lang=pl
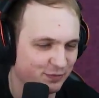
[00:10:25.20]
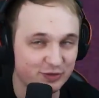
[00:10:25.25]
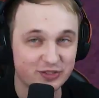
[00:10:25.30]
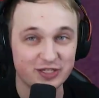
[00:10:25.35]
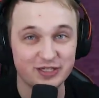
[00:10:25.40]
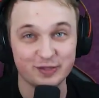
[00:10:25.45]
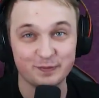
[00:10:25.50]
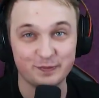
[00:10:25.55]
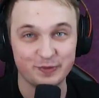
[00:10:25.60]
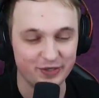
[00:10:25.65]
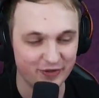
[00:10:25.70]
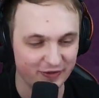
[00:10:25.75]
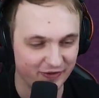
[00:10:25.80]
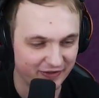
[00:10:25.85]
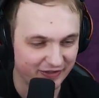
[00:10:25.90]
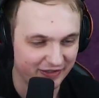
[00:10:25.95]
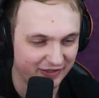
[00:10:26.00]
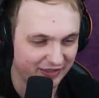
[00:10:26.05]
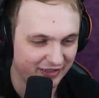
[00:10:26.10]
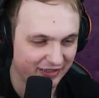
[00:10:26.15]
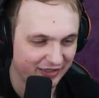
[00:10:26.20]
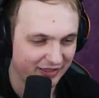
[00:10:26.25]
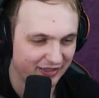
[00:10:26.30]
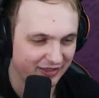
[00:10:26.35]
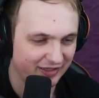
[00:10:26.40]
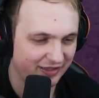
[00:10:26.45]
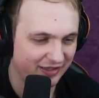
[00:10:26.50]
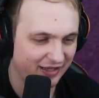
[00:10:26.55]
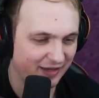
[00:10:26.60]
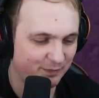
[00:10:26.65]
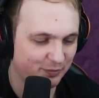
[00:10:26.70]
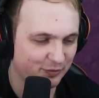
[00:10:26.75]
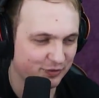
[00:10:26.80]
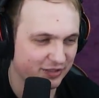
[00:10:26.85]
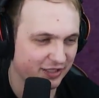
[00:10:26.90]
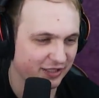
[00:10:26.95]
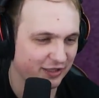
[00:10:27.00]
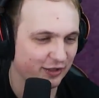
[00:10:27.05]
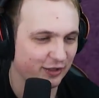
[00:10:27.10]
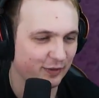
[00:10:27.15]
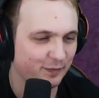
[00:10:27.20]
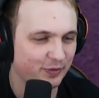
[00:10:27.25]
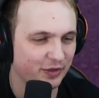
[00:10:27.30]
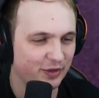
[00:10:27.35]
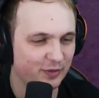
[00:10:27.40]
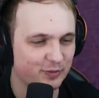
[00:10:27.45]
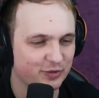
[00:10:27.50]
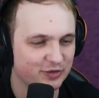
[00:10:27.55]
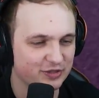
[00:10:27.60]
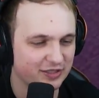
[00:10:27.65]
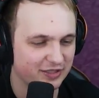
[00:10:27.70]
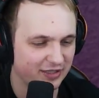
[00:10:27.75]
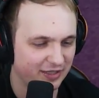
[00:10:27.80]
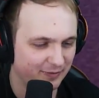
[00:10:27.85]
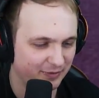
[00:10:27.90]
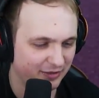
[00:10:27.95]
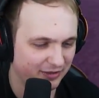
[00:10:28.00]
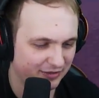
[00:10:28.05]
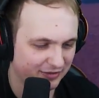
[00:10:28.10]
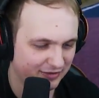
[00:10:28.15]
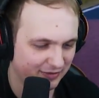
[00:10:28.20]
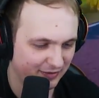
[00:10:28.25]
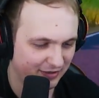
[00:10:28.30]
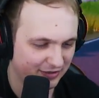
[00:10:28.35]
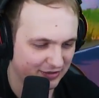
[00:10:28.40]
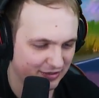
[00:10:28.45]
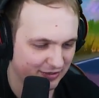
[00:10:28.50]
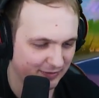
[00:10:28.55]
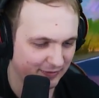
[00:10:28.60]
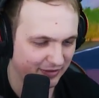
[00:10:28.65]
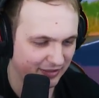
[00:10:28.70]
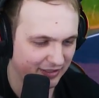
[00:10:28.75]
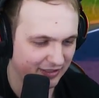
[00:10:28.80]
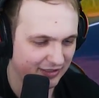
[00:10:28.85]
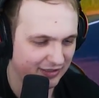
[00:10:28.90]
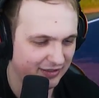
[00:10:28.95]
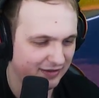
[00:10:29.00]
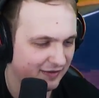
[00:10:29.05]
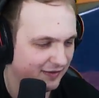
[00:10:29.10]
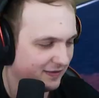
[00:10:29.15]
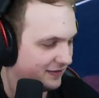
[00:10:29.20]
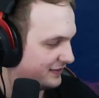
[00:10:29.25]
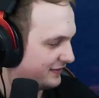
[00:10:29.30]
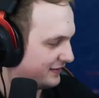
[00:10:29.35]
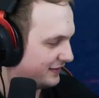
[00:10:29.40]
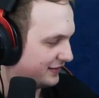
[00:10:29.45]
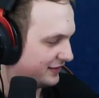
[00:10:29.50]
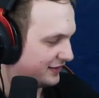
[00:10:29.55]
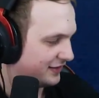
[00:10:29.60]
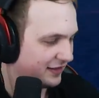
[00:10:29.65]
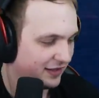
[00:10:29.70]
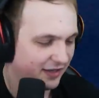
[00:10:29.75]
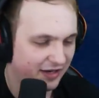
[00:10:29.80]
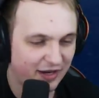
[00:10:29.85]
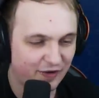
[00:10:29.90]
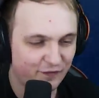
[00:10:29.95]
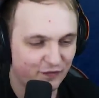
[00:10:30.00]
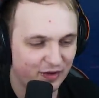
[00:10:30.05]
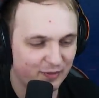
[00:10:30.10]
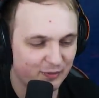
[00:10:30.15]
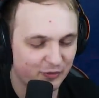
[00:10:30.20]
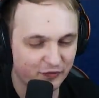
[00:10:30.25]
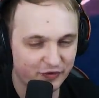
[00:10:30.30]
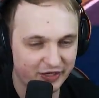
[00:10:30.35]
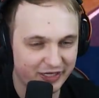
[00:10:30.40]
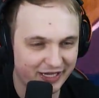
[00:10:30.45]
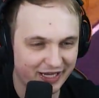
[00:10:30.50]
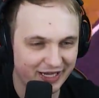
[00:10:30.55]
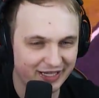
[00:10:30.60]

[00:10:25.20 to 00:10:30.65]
później dopiero... Ja później to dopiero może dam. Zobaczymy. Rafa mówi